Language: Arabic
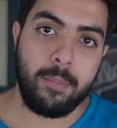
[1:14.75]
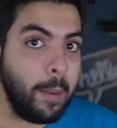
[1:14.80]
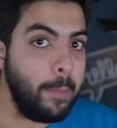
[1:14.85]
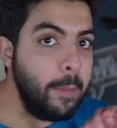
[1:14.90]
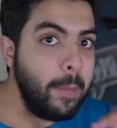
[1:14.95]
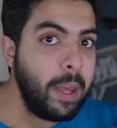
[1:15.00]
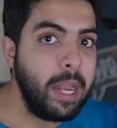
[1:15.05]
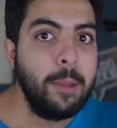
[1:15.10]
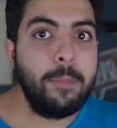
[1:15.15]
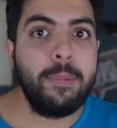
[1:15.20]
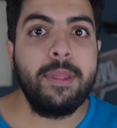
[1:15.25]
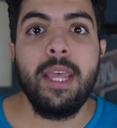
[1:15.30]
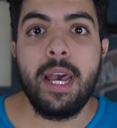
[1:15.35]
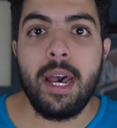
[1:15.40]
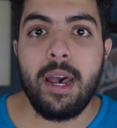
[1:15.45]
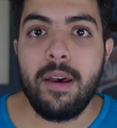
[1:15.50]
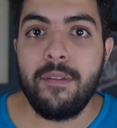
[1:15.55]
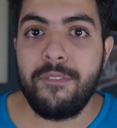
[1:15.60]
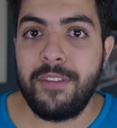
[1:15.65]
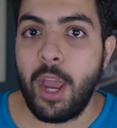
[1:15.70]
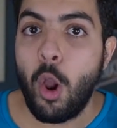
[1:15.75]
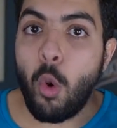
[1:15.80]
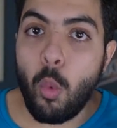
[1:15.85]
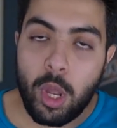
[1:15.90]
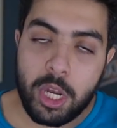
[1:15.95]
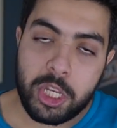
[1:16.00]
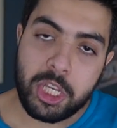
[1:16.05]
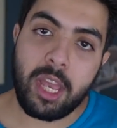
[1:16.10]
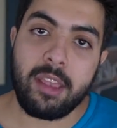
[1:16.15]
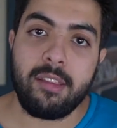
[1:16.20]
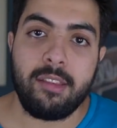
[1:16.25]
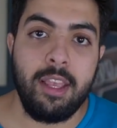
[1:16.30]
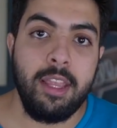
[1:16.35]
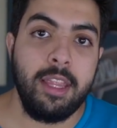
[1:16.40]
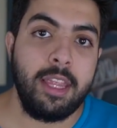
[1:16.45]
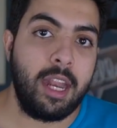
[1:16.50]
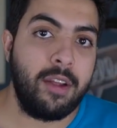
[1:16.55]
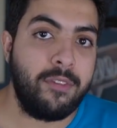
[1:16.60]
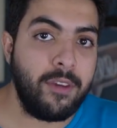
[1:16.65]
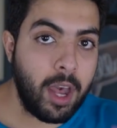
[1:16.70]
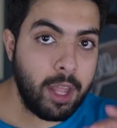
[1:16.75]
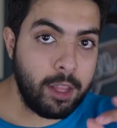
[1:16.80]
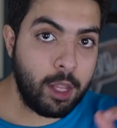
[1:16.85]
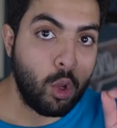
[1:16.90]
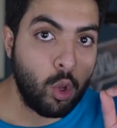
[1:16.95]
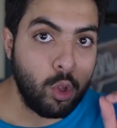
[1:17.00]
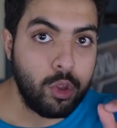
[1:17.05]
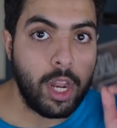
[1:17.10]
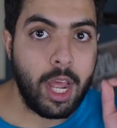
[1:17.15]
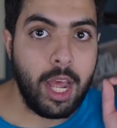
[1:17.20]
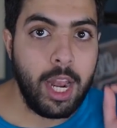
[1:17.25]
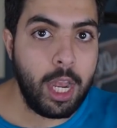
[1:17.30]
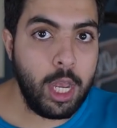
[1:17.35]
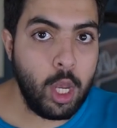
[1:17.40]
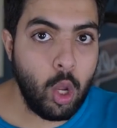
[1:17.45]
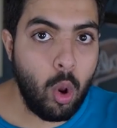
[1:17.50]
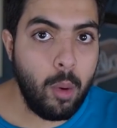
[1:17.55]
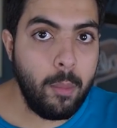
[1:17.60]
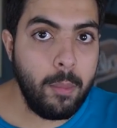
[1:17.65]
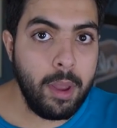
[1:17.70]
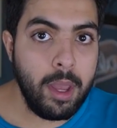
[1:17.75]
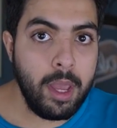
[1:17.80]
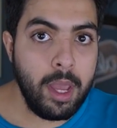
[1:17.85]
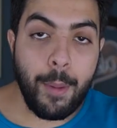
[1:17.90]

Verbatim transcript: قبل ما نبدأ في أول شخص عندنا فقد القدرة على النوم،